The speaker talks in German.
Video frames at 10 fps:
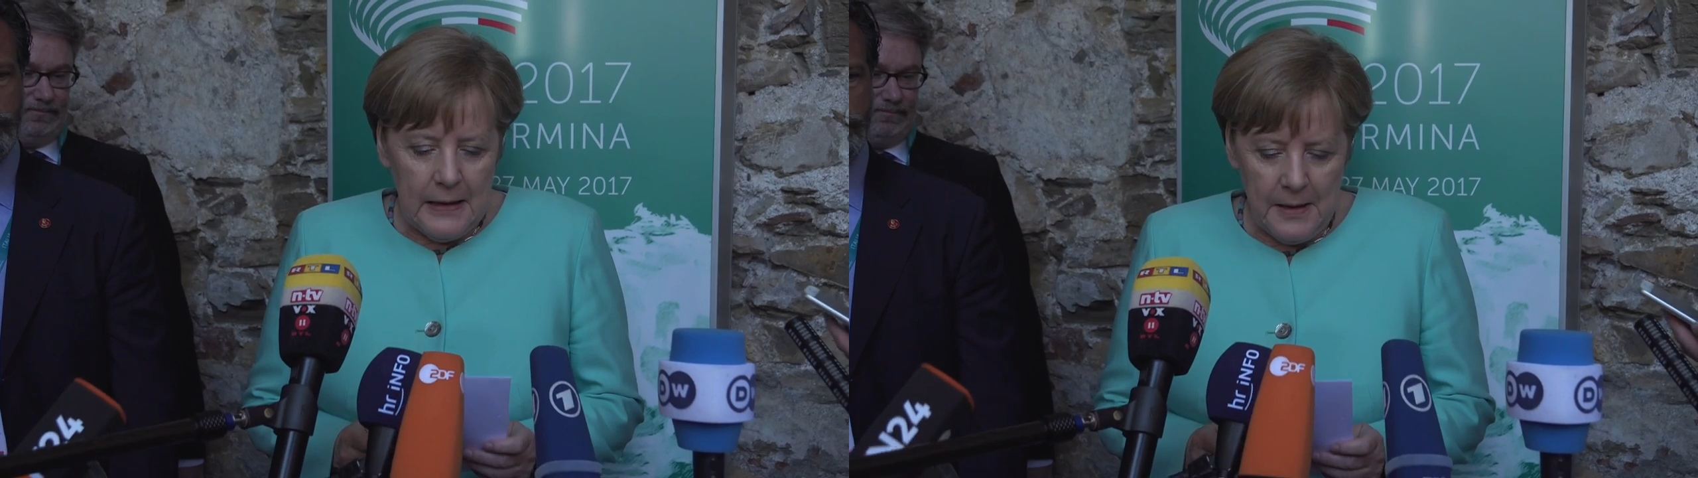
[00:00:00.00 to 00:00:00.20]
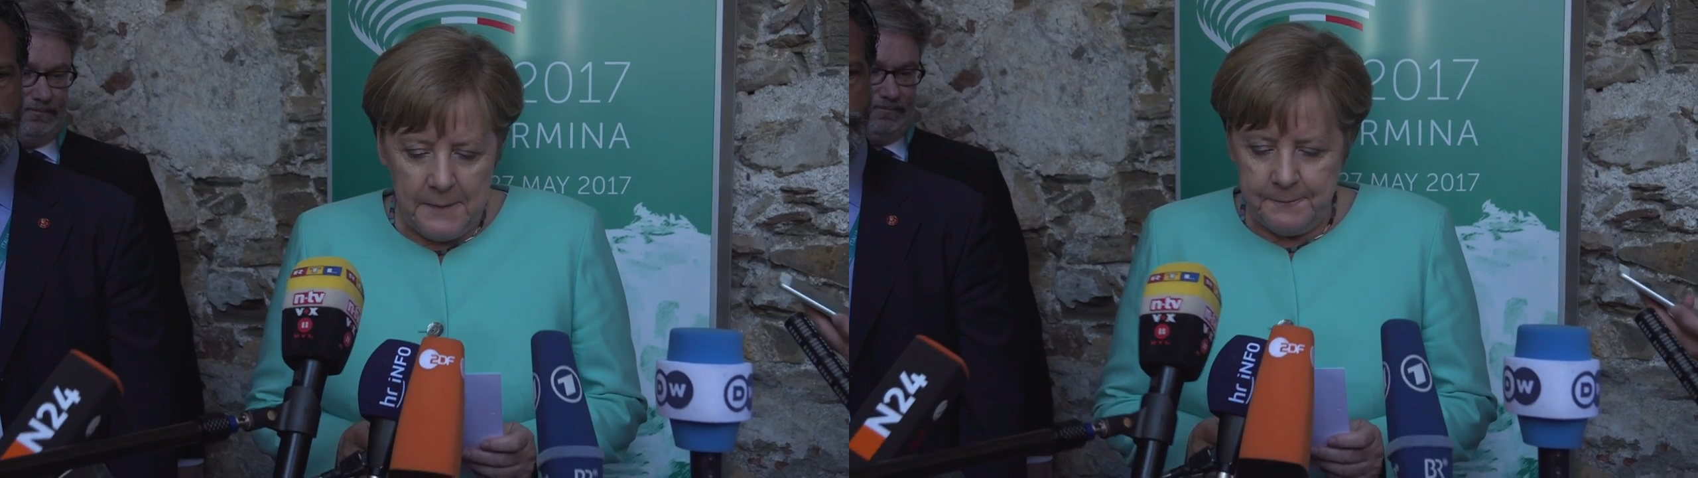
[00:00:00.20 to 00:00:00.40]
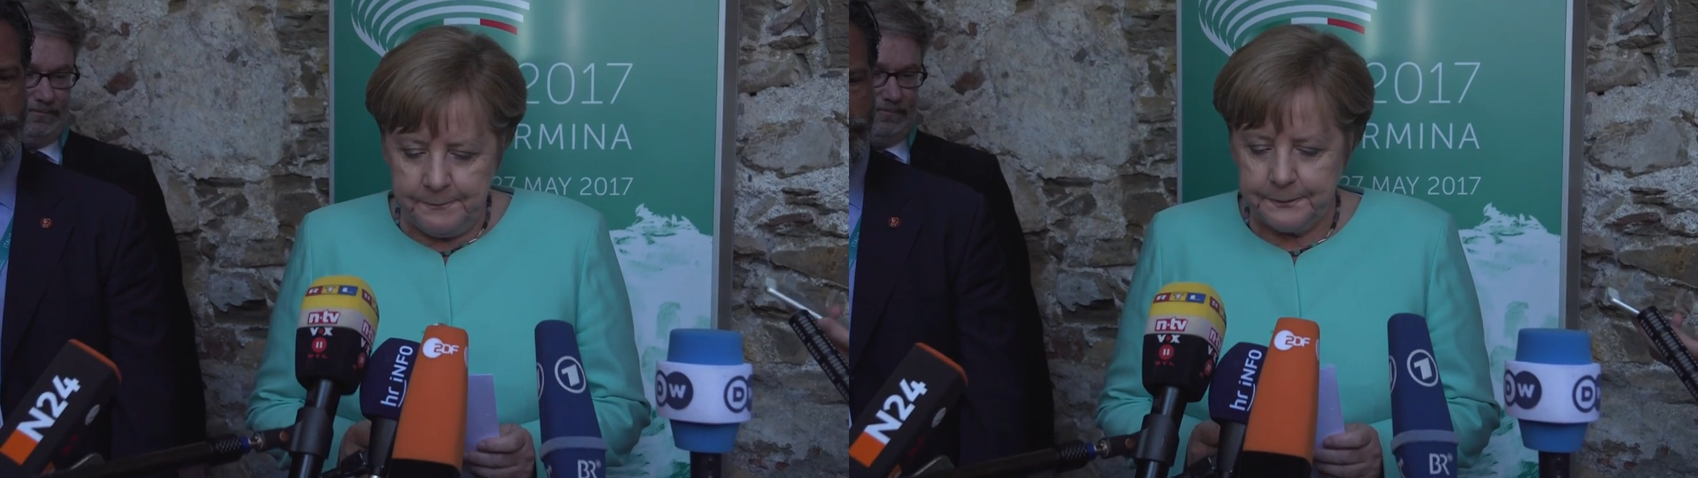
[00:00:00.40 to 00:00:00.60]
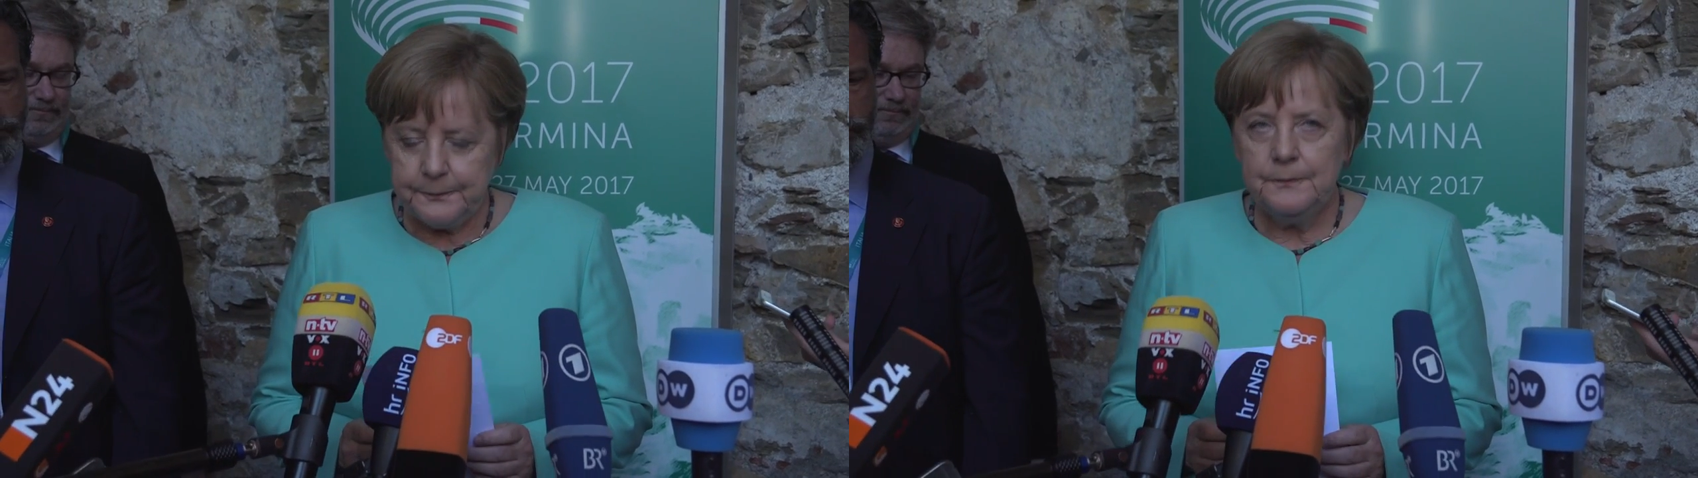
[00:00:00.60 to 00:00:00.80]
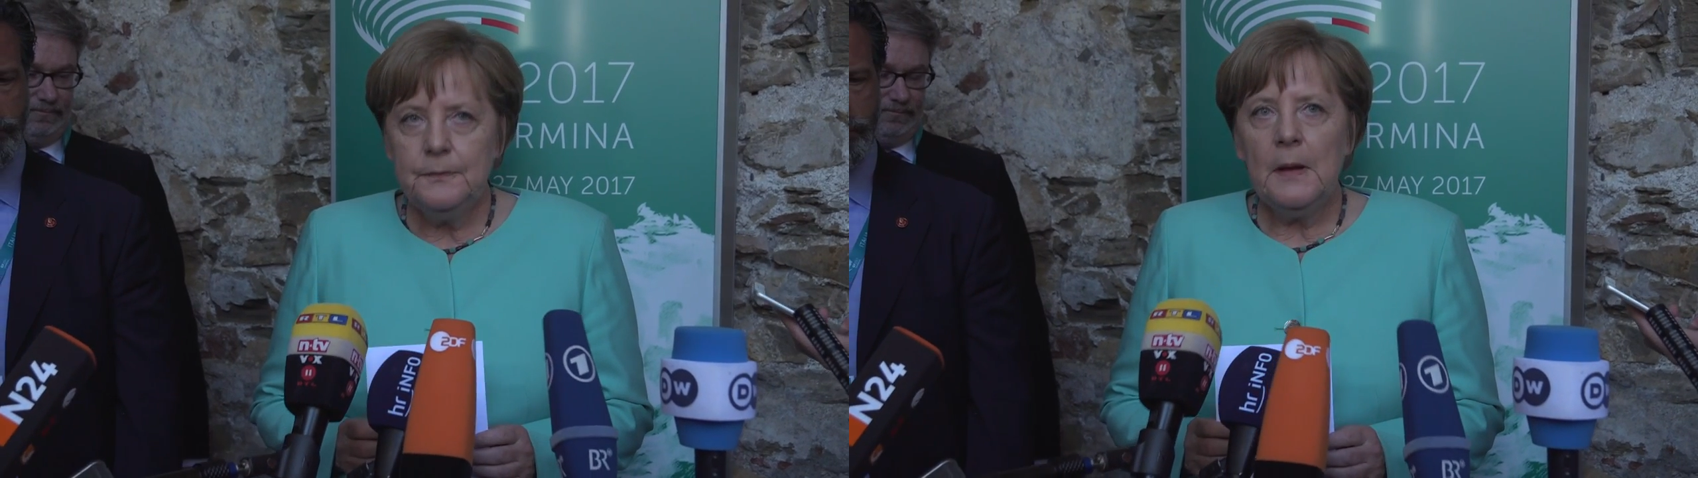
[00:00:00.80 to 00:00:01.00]
Ja,
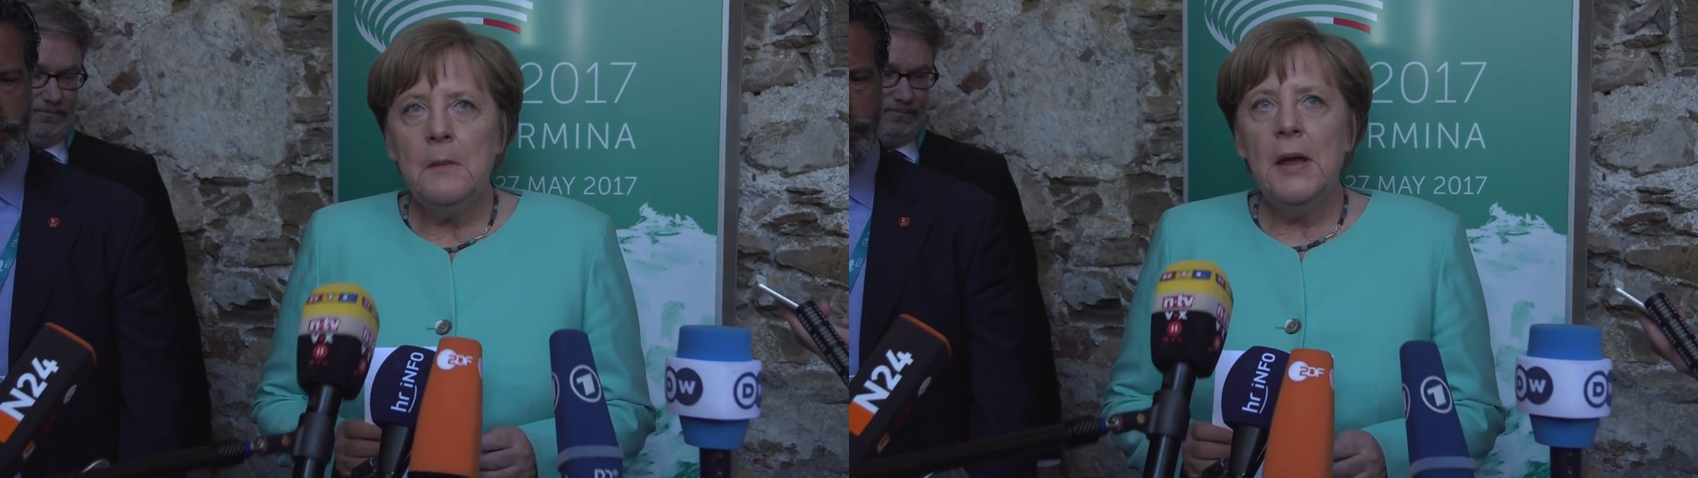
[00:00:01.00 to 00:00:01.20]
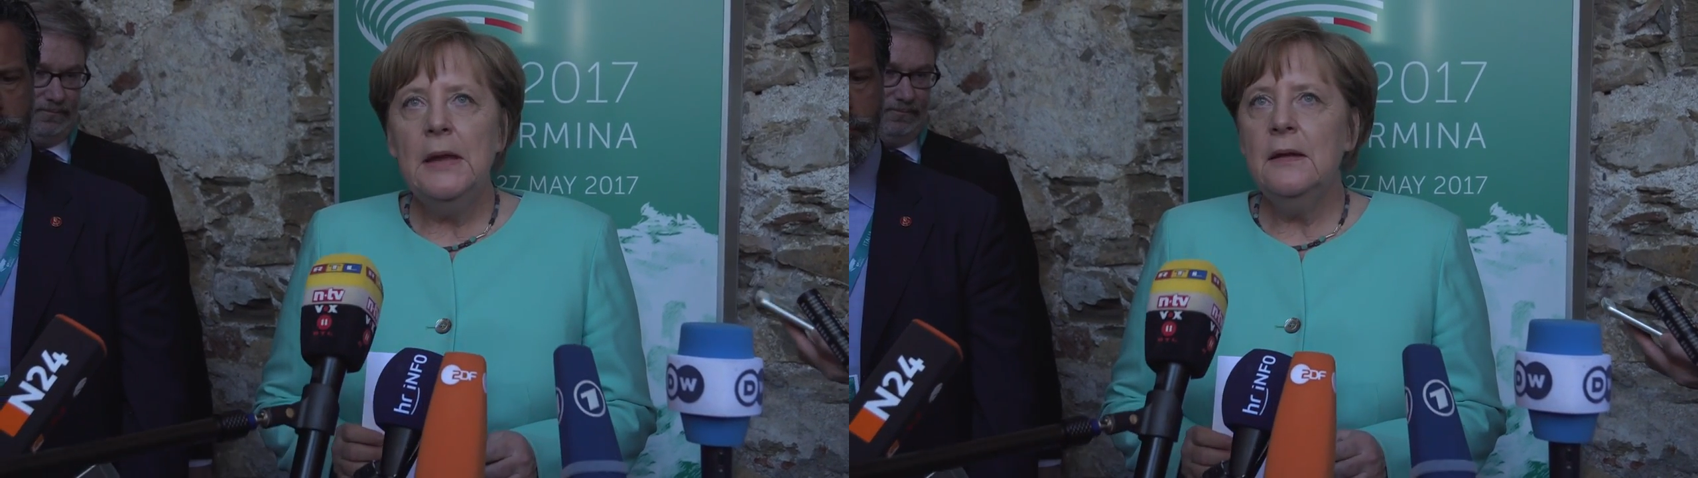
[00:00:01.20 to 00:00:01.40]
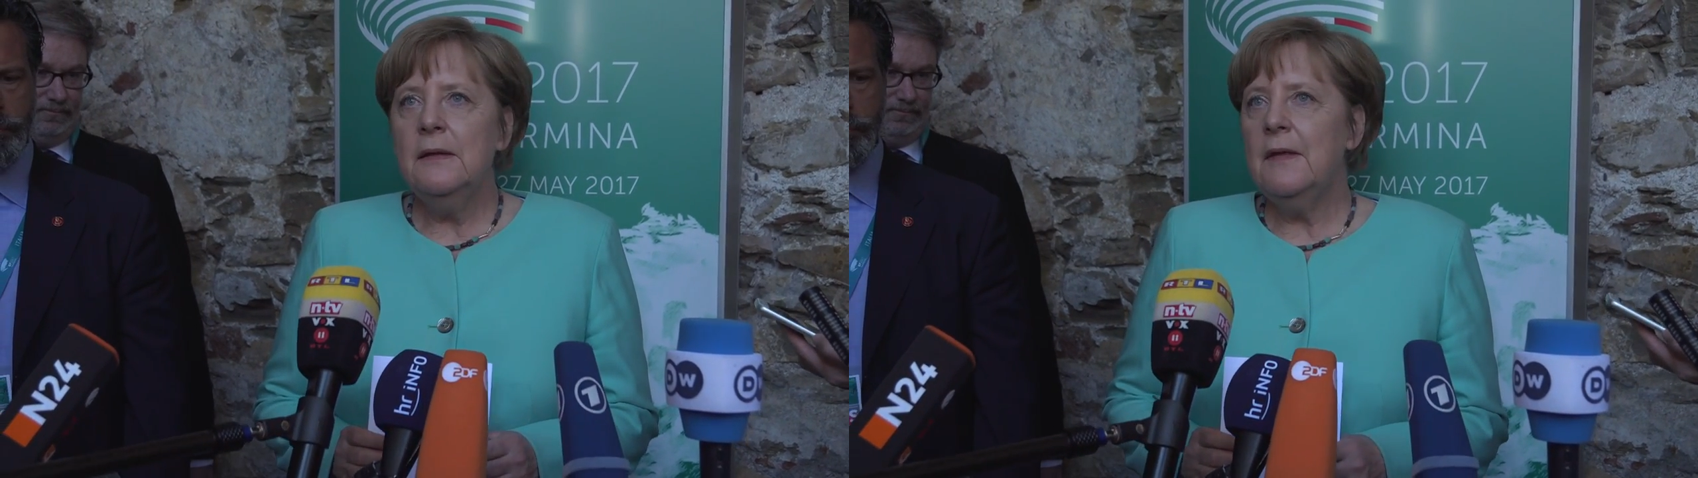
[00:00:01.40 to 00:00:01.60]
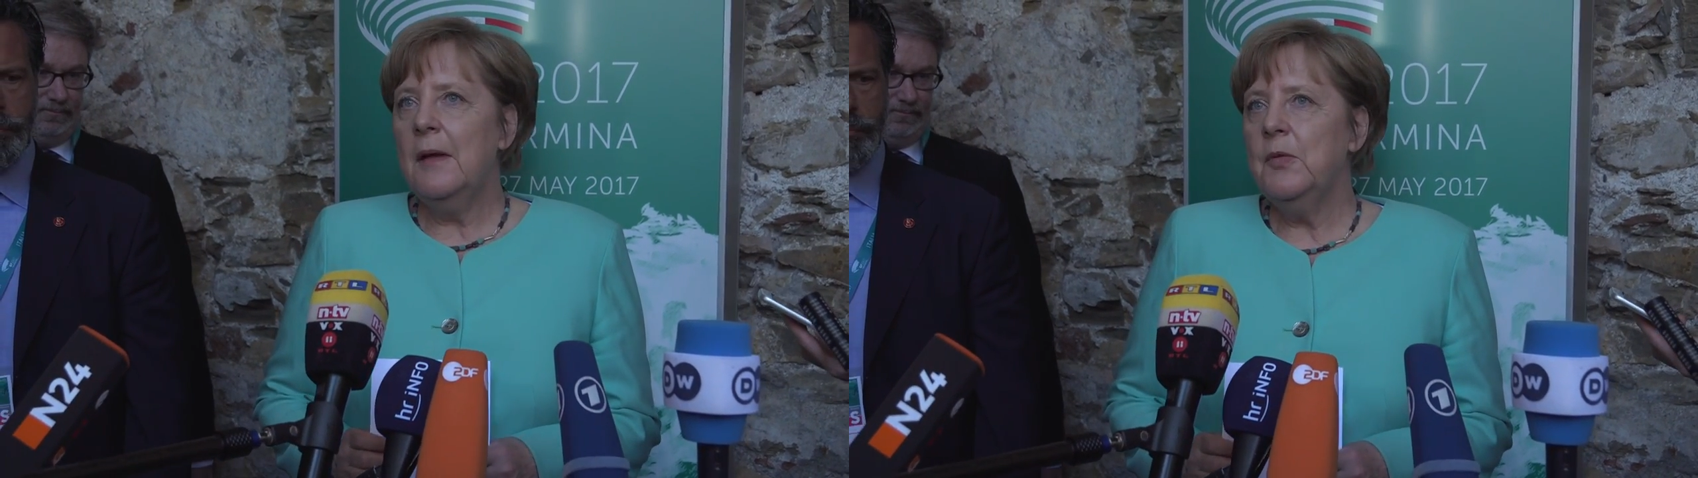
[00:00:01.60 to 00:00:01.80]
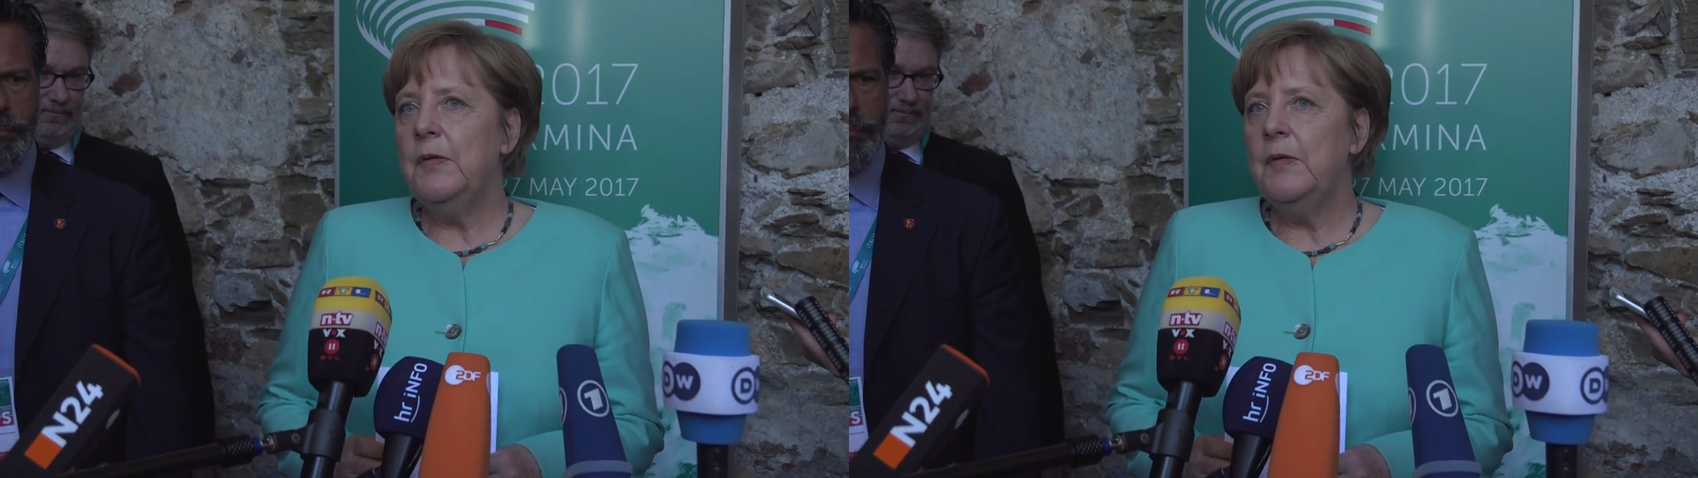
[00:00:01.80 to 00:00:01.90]
meine Damen